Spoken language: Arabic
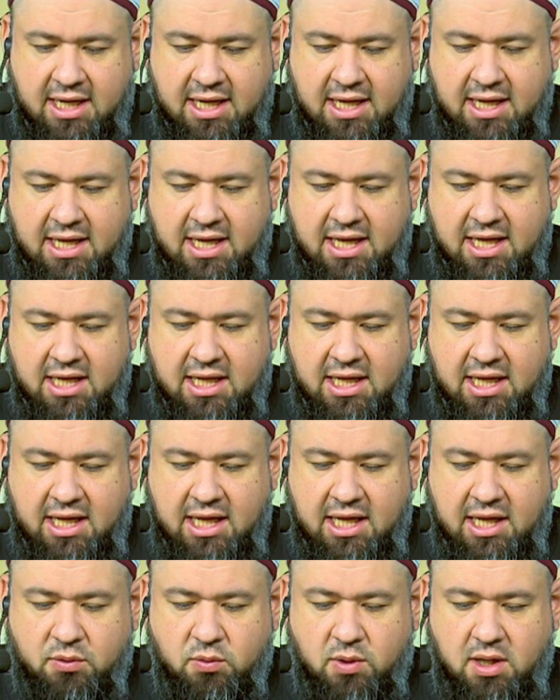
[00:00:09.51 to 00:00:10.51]

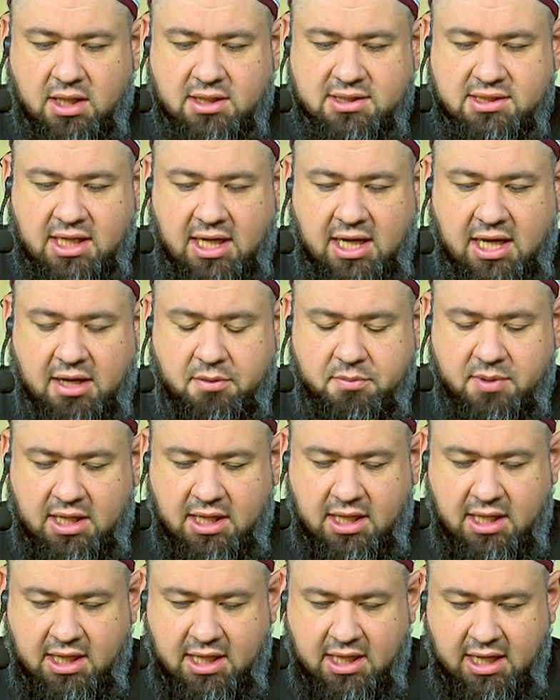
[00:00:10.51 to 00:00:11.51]
اله
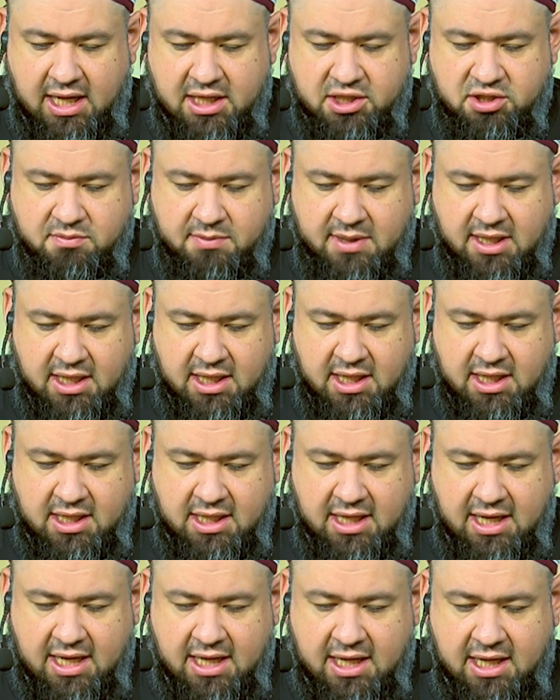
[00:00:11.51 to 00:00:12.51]
واصحابه اجمعين
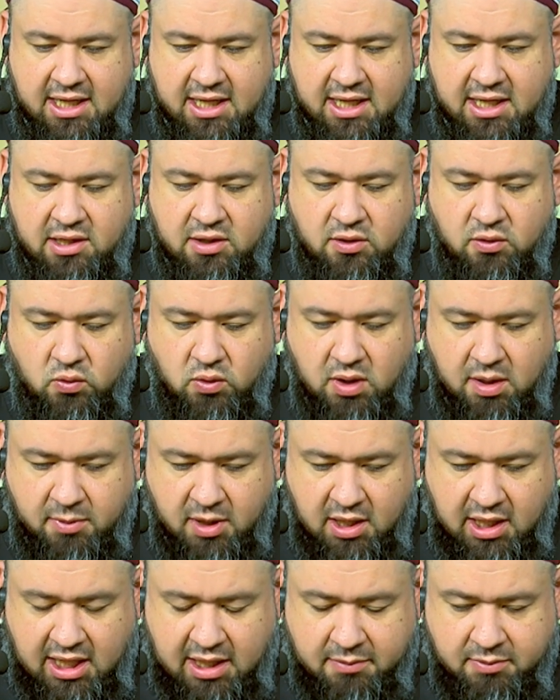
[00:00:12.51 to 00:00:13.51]
اهلا
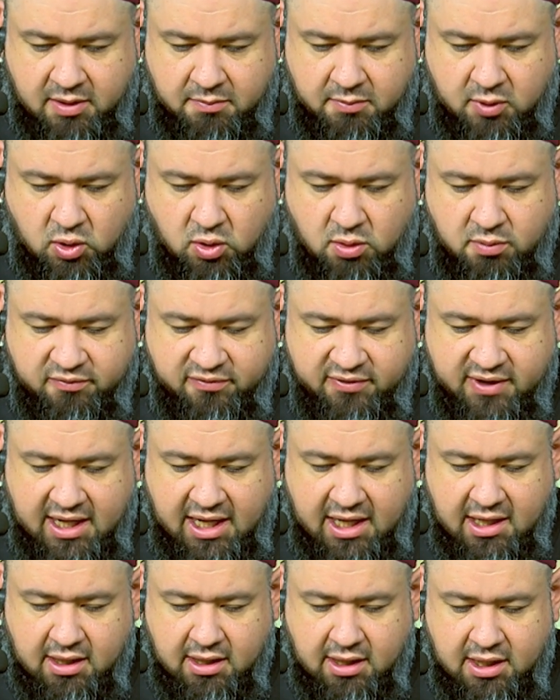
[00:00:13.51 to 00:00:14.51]
ومرحبا بكم في
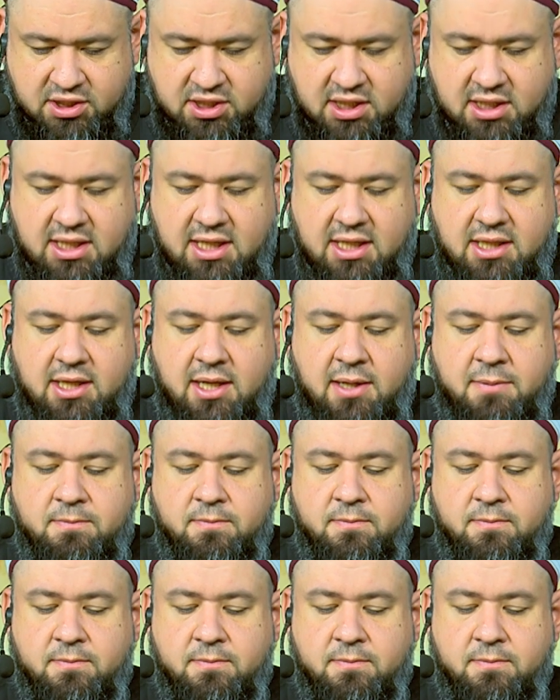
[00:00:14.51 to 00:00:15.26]
حلقه جديده